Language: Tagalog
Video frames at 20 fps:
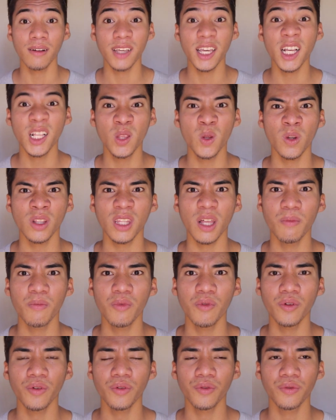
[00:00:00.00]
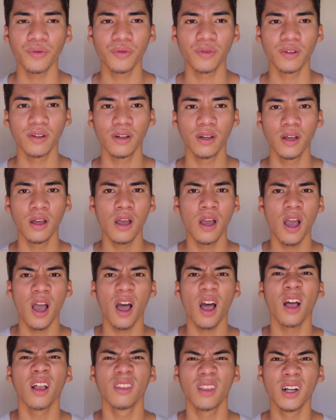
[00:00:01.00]
Ignore ta mo.
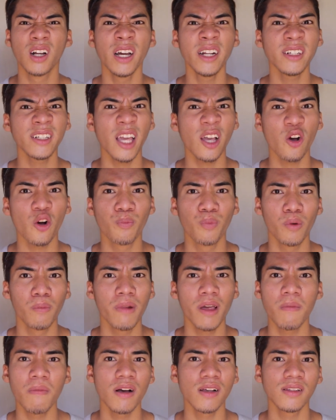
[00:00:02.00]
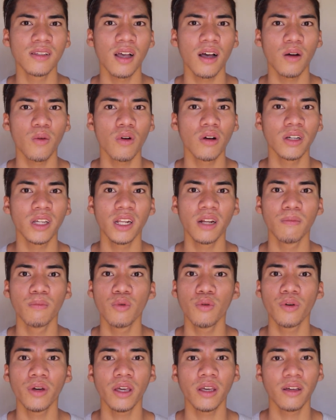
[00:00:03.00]
Daghan kay kog problema sa akong
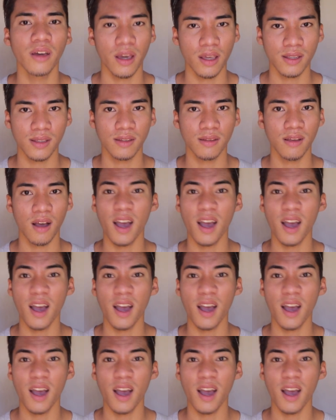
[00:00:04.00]
kinabuhi, guys.